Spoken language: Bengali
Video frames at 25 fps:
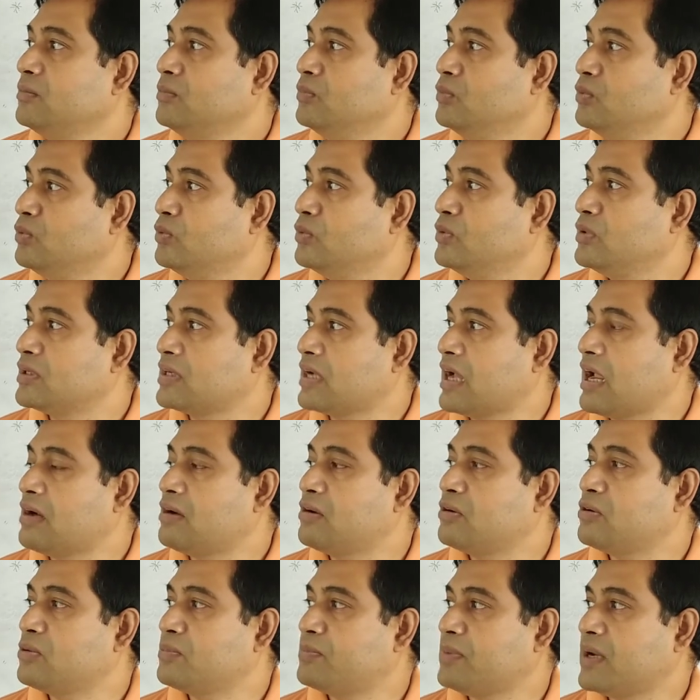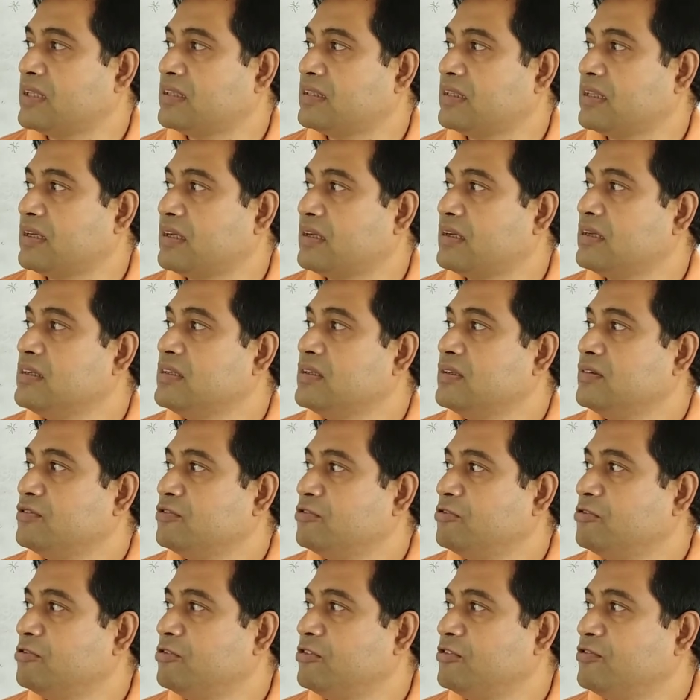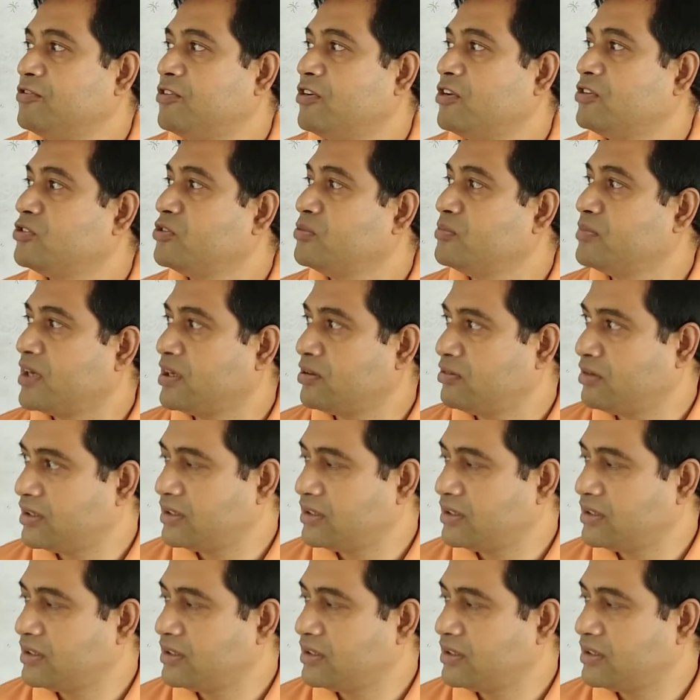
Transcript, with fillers: মূল কাণ্ড পাতা ফুল ফল তোমরা